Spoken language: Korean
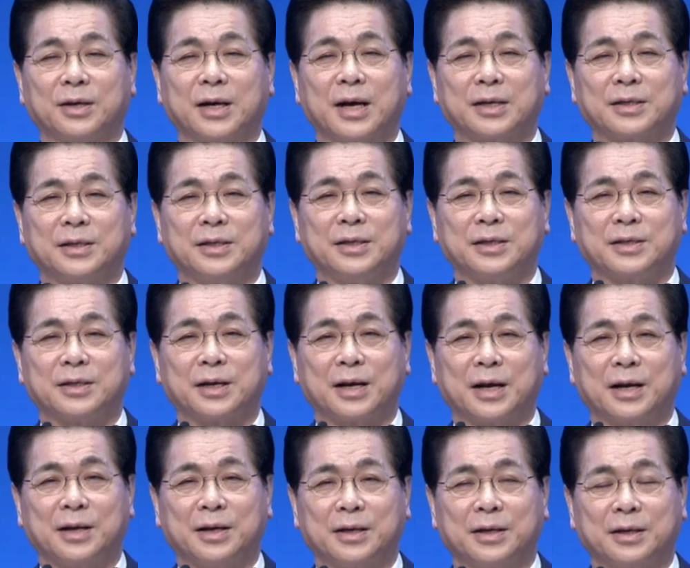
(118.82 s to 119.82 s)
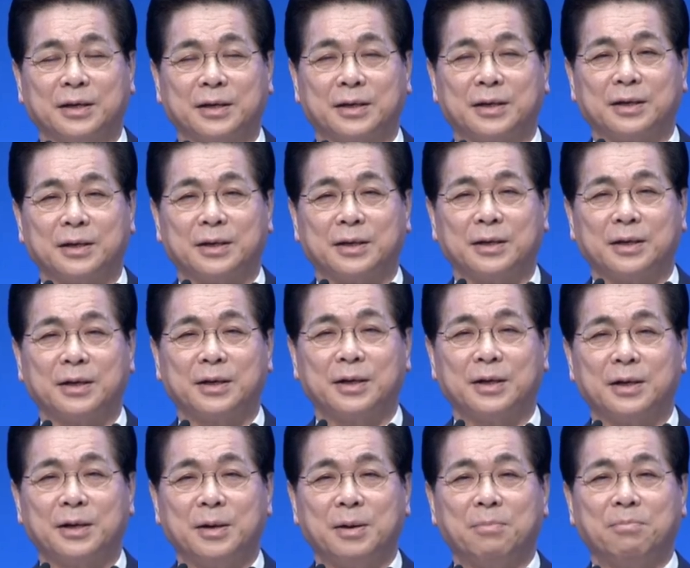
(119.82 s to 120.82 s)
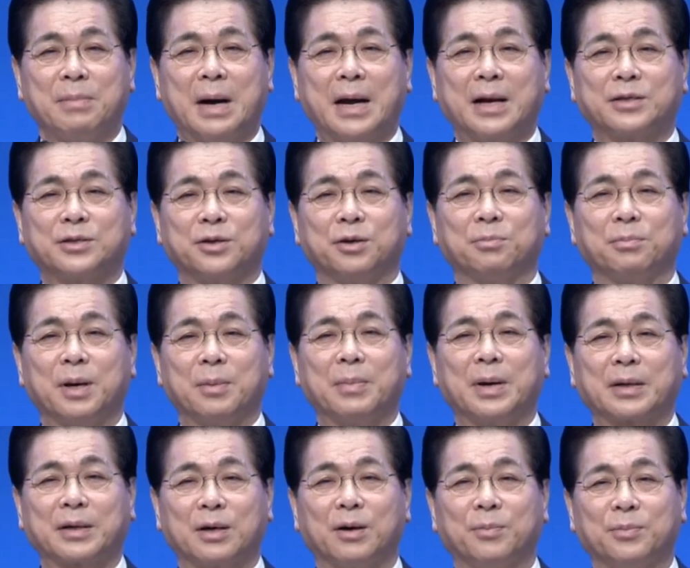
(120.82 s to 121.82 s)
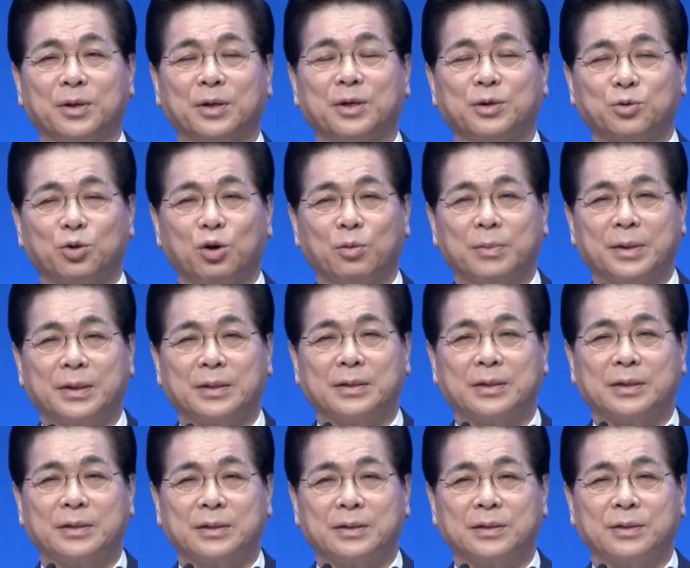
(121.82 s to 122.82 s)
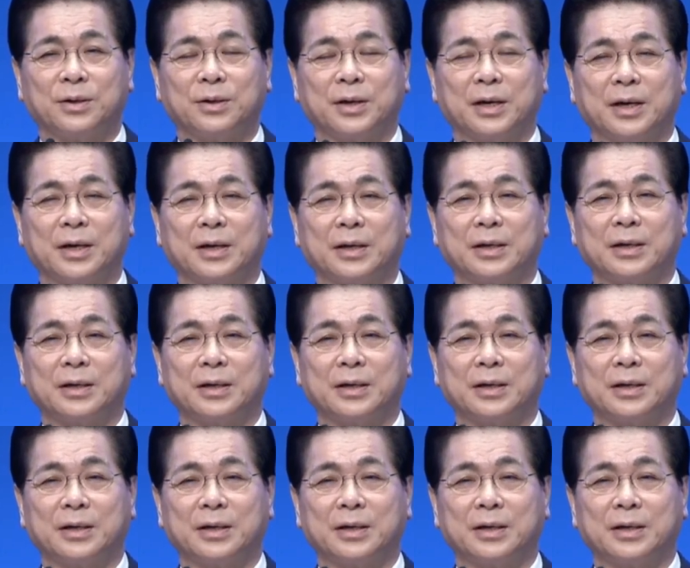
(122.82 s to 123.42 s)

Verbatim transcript: 가진 이스라엘이 만이천 명밖에 없는 이 조그만 성에